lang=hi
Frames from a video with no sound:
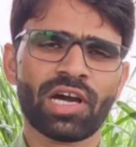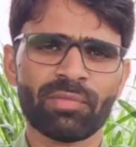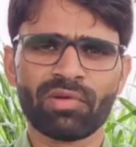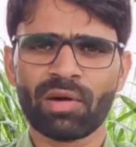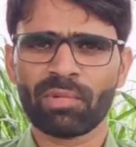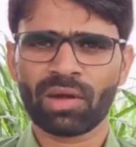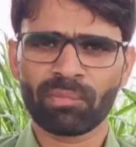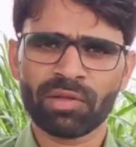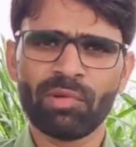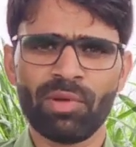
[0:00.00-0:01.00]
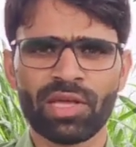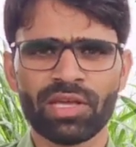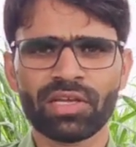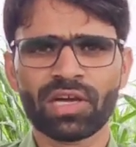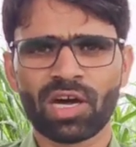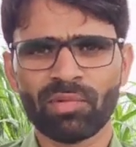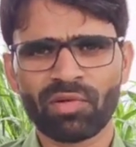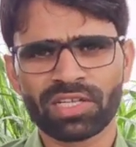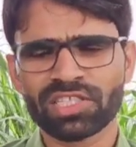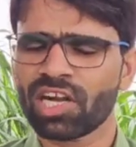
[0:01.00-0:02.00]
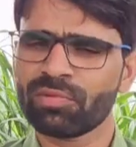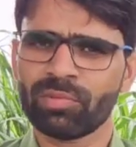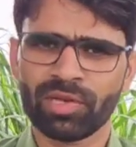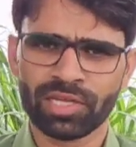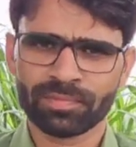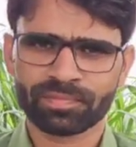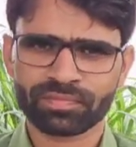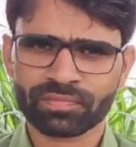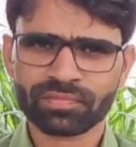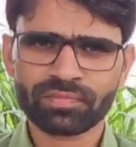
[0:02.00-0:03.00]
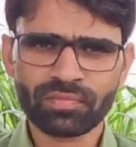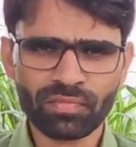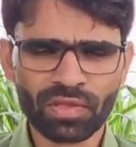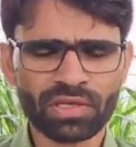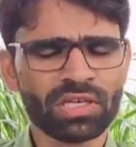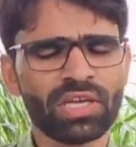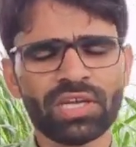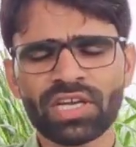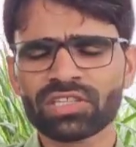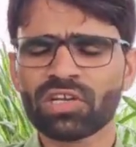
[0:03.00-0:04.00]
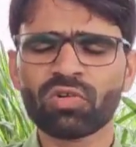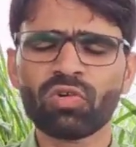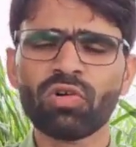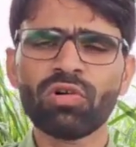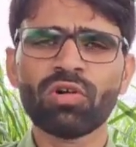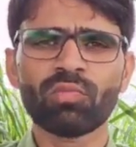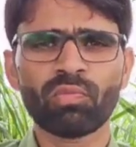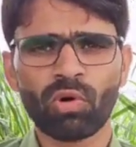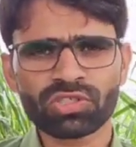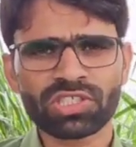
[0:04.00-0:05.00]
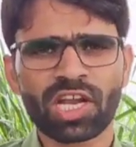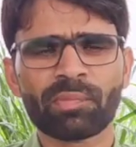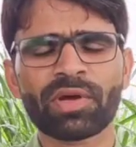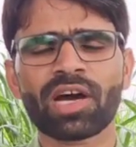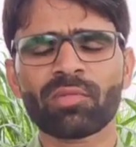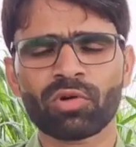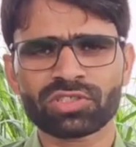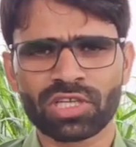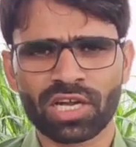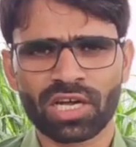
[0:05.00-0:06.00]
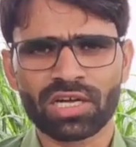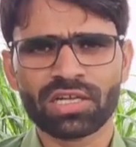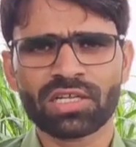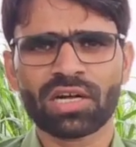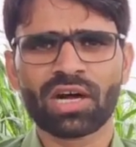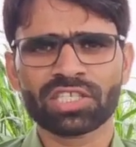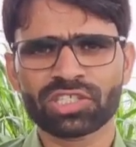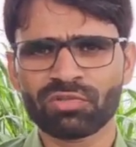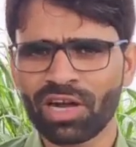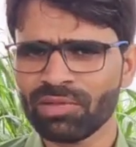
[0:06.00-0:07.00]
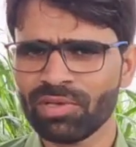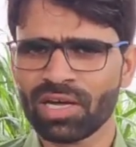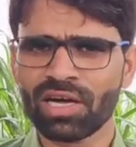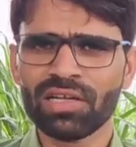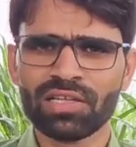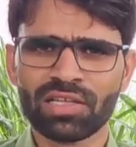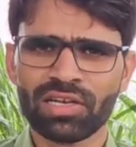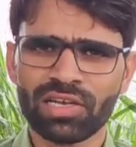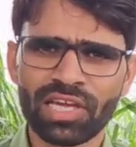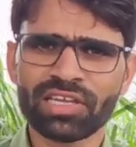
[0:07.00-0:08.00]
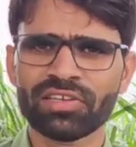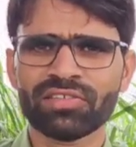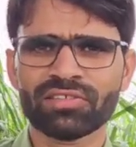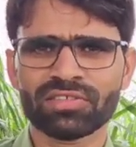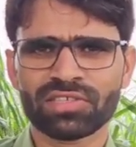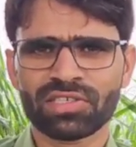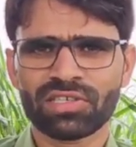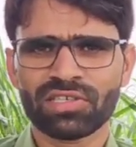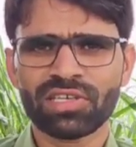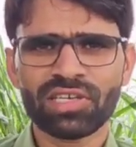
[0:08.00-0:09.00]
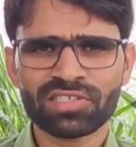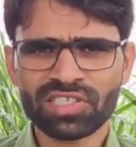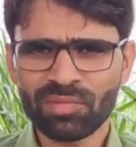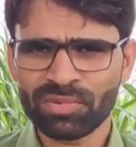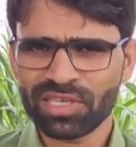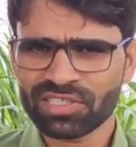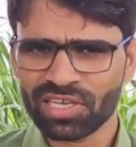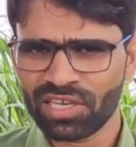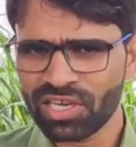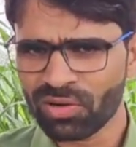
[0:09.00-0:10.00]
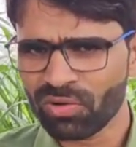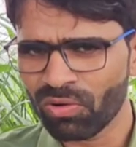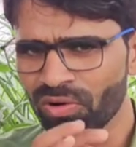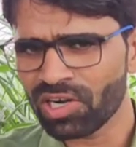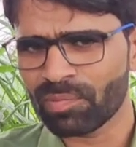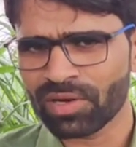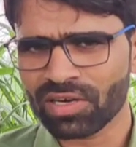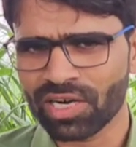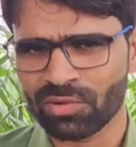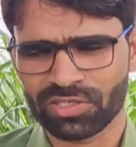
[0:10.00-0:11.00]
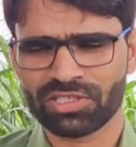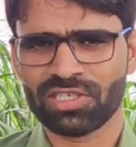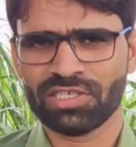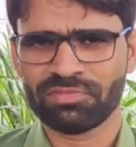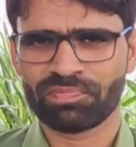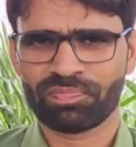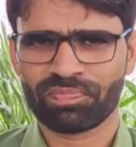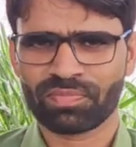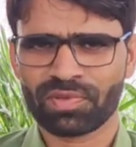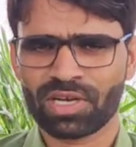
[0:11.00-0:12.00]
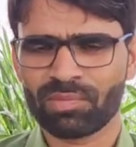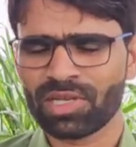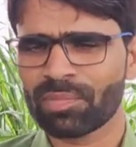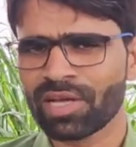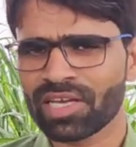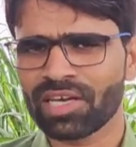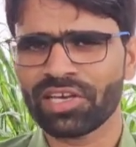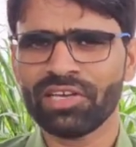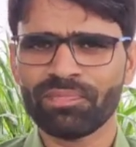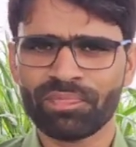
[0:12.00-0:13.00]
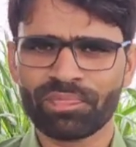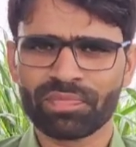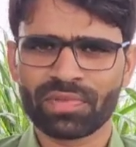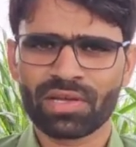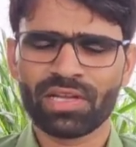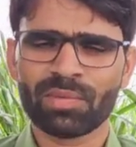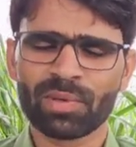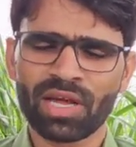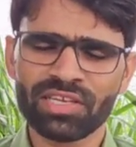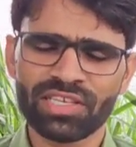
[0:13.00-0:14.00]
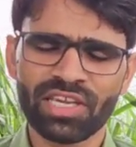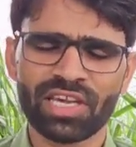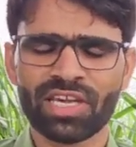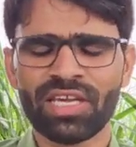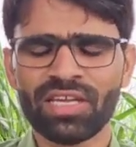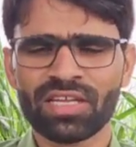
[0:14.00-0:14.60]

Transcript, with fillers: हमें वहाँ ब्राह्मण भी मिले हमें वहाँ जाट भी मिले यात्रा को बहुत सारा प्यार बहुत सारा आशीर्वाद मिला लेकिन इसी बीच एक और लफड़ा खड़ा हो जाता है अब लफड़ा क्या है लफड़ा ये है